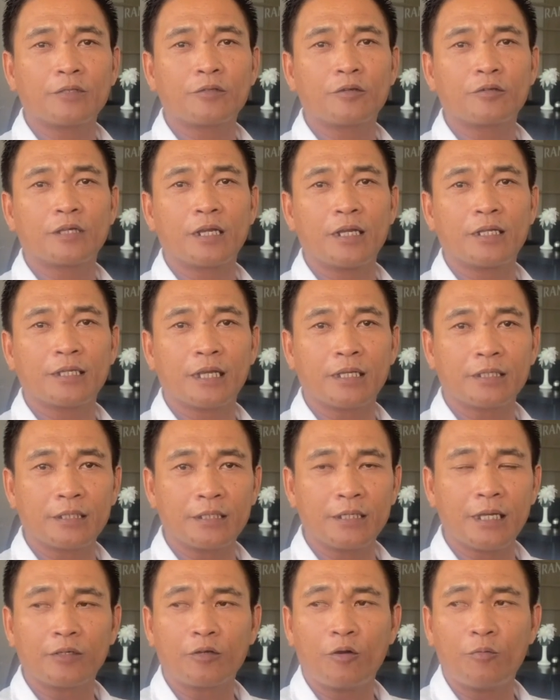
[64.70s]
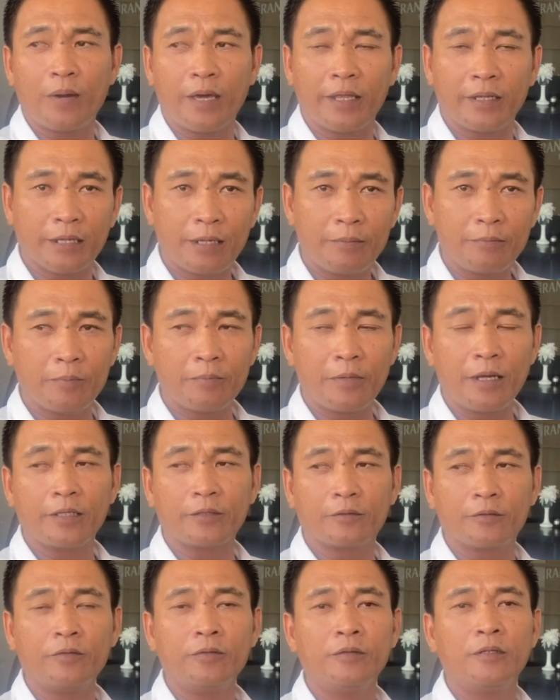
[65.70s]
sosialisasi yang domainnya memang
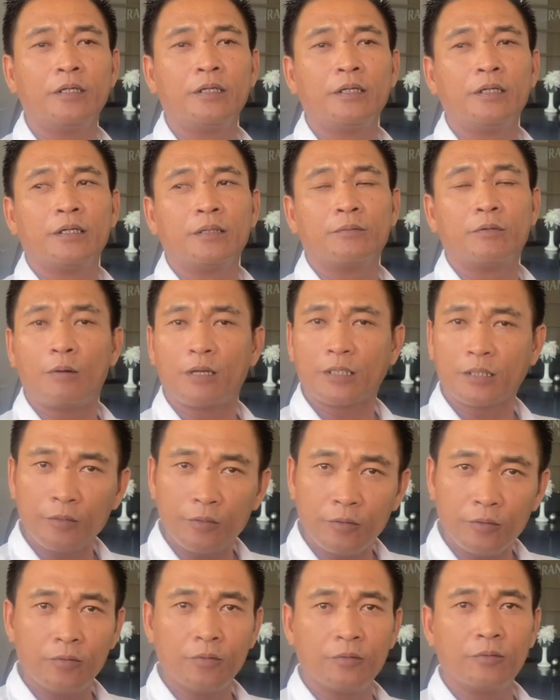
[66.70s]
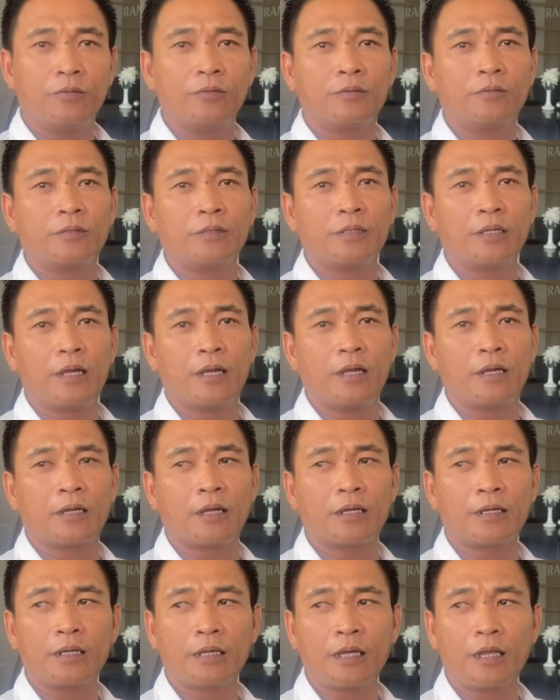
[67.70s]
itu Bawaslu. Ya. Ya,
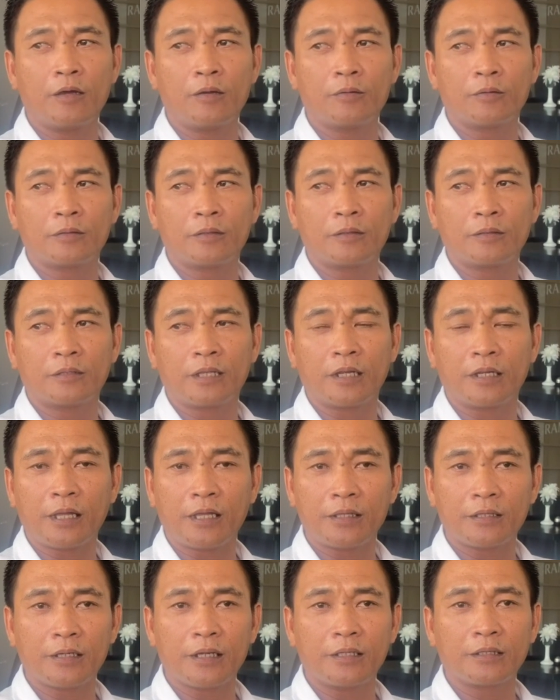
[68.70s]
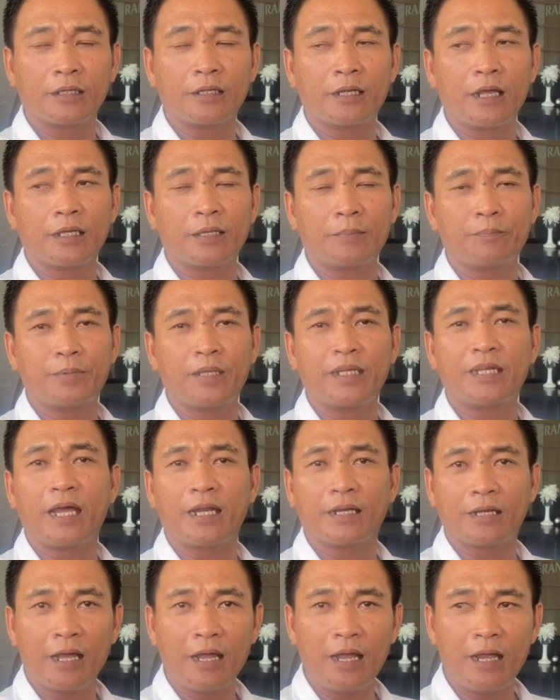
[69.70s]
karena kalau terkait dengan tindak
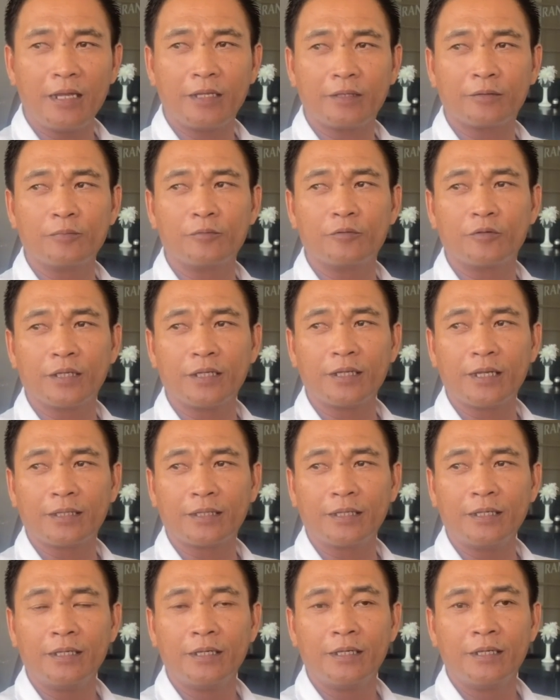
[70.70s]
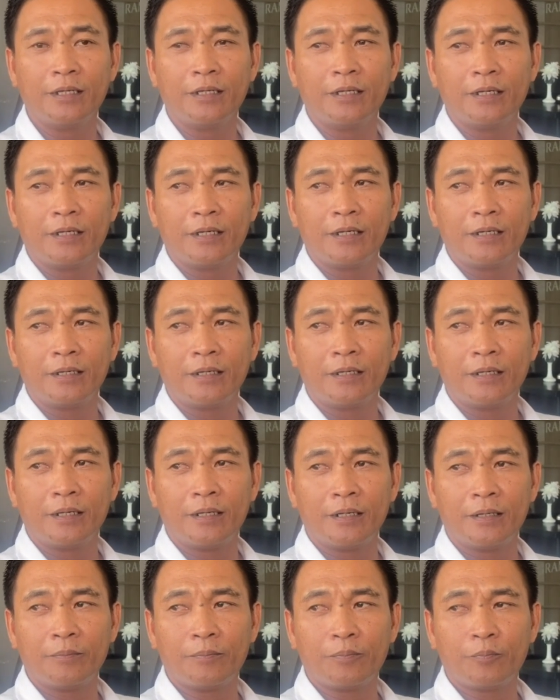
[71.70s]
pidana itu mungkin nanti e,
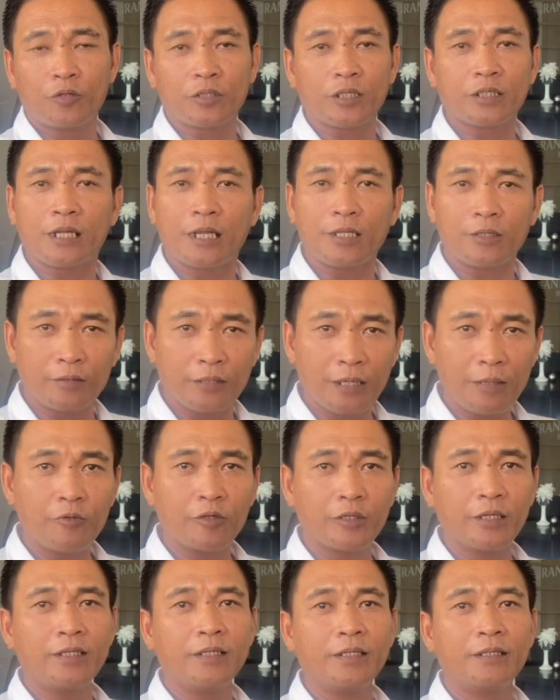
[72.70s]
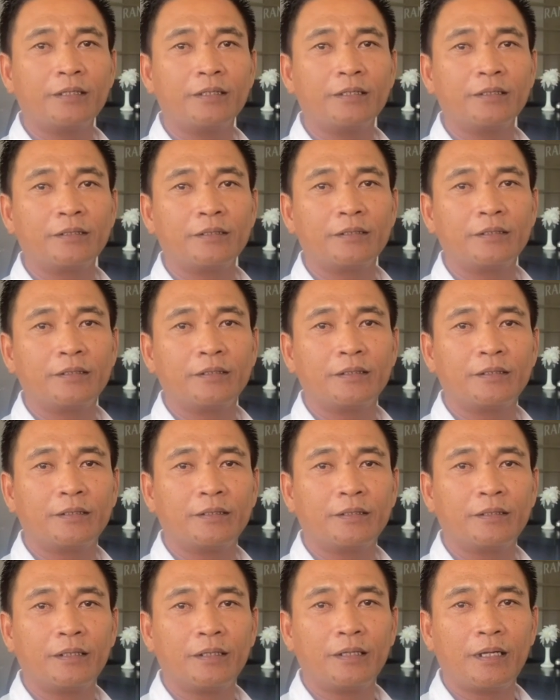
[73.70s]
proses selanjutnya mungkin
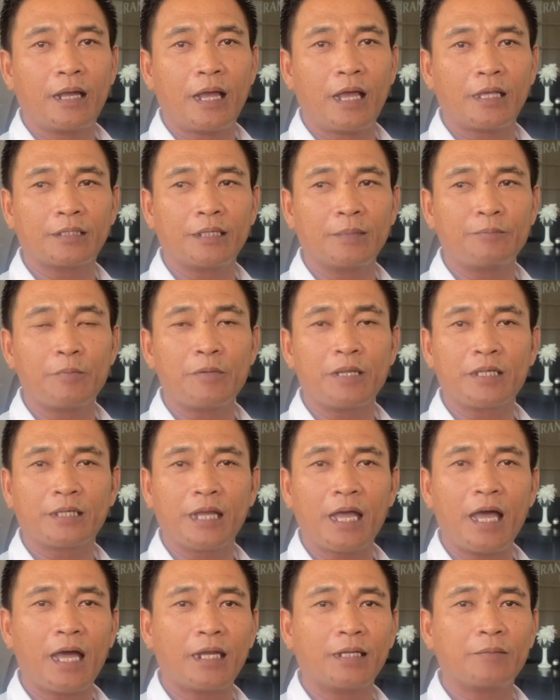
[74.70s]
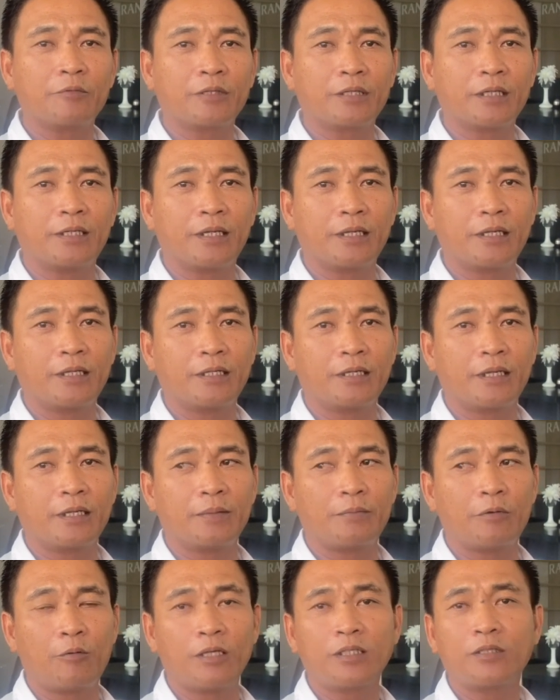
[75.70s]
hasil pemeriksaan mungkin dari dari
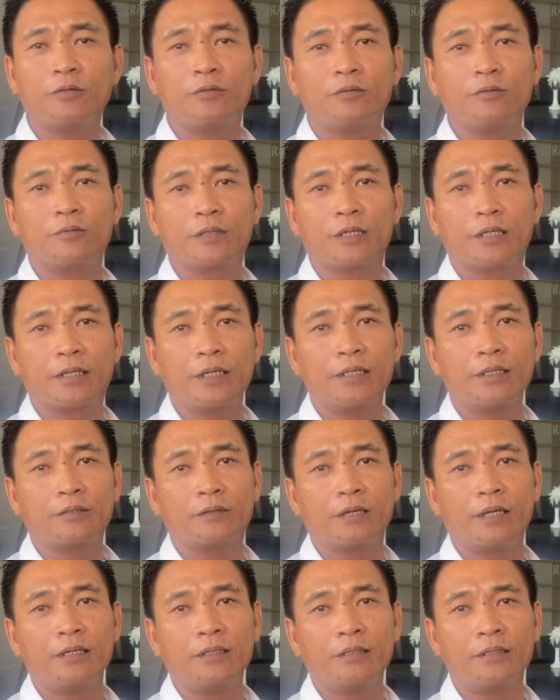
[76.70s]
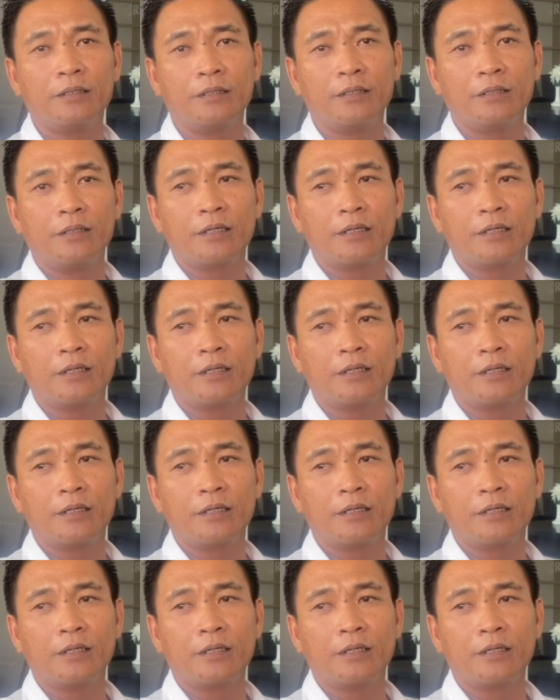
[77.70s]
Bawaslu mungkin kan. Gitu kan.